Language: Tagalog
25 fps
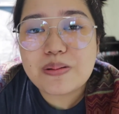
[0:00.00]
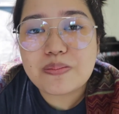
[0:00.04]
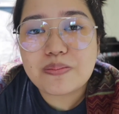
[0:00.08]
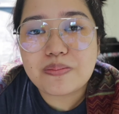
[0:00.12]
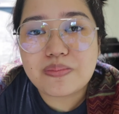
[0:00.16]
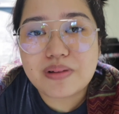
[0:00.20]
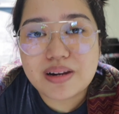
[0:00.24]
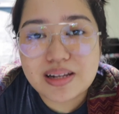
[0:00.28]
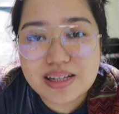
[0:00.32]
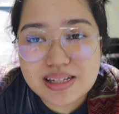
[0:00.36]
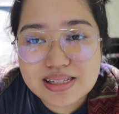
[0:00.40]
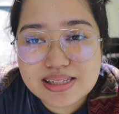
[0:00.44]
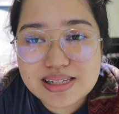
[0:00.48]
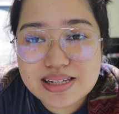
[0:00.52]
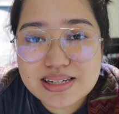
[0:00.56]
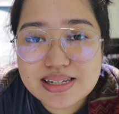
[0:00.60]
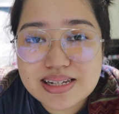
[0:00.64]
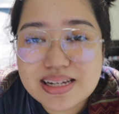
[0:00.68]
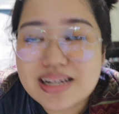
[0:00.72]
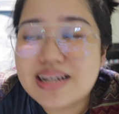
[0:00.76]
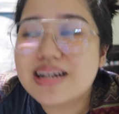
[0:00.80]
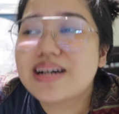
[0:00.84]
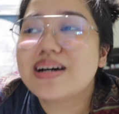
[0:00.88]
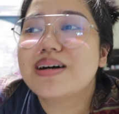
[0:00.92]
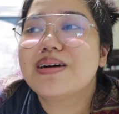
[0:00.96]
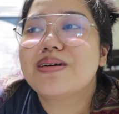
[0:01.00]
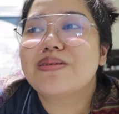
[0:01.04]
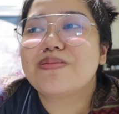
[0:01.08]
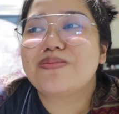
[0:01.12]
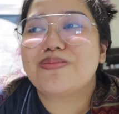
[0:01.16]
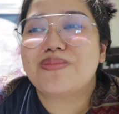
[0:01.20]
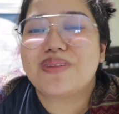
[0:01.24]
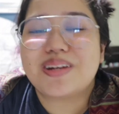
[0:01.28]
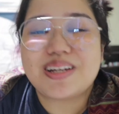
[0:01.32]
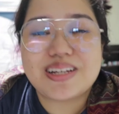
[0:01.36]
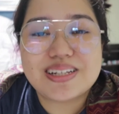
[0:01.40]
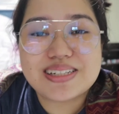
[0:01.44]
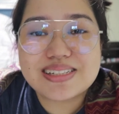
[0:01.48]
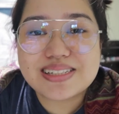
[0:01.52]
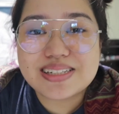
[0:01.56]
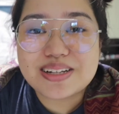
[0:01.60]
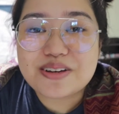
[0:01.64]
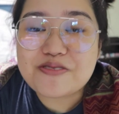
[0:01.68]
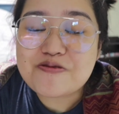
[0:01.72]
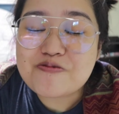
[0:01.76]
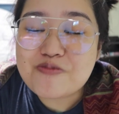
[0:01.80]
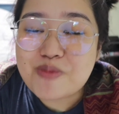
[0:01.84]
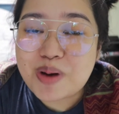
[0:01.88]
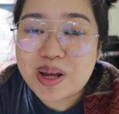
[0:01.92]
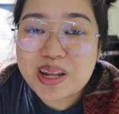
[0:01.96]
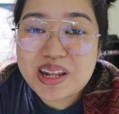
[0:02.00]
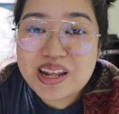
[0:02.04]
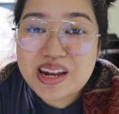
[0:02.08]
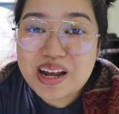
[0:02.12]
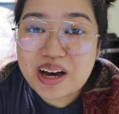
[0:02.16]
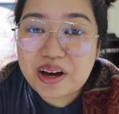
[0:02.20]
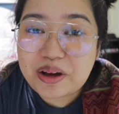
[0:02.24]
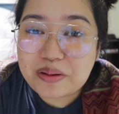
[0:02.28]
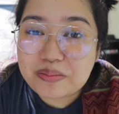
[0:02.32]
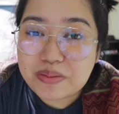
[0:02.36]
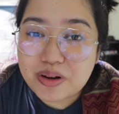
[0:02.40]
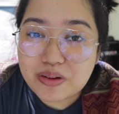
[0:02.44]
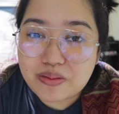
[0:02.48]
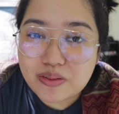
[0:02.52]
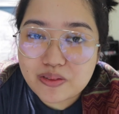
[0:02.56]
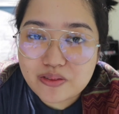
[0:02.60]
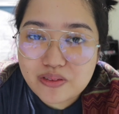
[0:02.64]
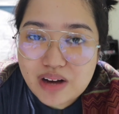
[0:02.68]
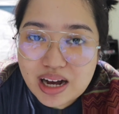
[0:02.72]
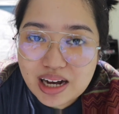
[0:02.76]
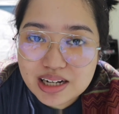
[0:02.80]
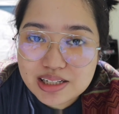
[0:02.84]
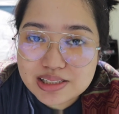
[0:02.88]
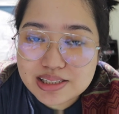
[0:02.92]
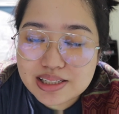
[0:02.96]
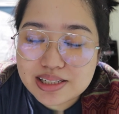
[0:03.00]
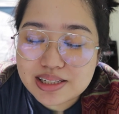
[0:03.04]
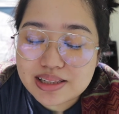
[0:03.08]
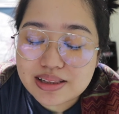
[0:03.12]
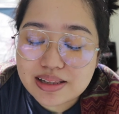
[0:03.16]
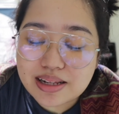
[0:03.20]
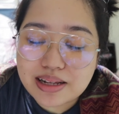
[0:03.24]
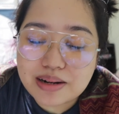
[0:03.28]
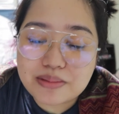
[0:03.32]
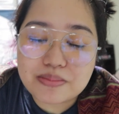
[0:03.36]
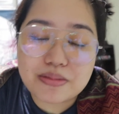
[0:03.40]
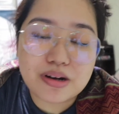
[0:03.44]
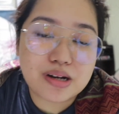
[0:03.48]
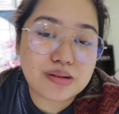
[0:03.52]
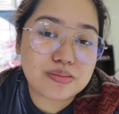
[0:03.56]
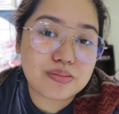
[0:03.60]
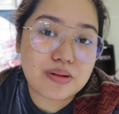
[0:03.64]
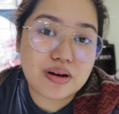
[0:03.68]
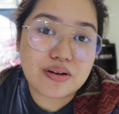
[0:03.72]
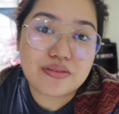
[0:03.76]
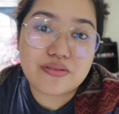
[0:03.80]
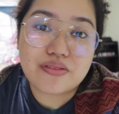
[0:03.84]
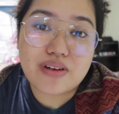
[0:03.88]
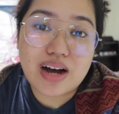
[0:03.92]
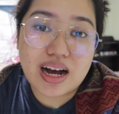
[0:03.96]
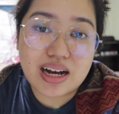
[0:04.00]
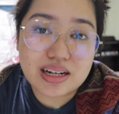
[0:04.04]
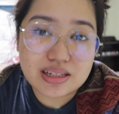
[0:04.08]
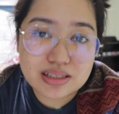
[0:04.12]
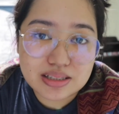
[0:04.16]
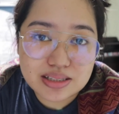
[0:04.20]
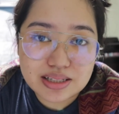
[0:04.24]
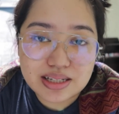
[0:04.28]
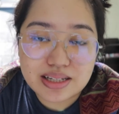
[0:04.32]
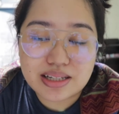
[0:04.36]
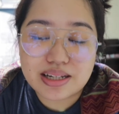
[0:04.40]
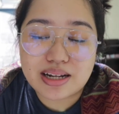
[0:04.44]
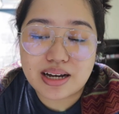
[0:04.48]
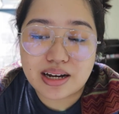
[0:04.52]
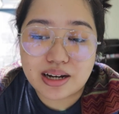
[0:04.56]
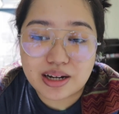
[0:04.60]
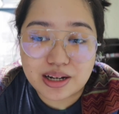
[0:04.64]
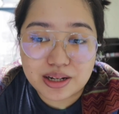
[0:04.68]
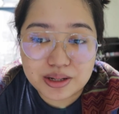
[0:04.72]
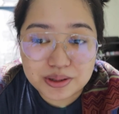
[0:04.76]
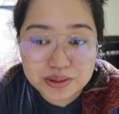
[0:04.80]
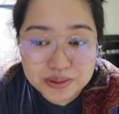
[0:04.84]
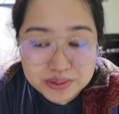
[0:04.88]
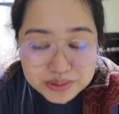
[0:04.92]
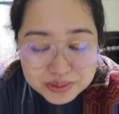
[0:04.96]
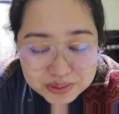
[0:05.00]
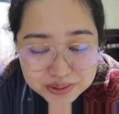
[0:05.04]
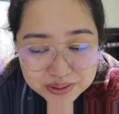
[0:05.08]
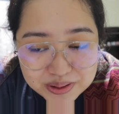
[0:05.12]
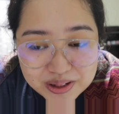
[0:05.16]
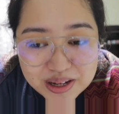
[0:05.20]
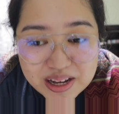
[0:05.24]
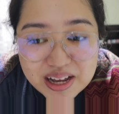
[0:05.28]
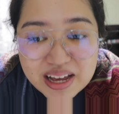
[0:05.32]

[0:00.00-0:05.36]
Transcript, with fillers: Please is if pwede na kayo magpa-vaccine, then magpa-vaccine na kayo.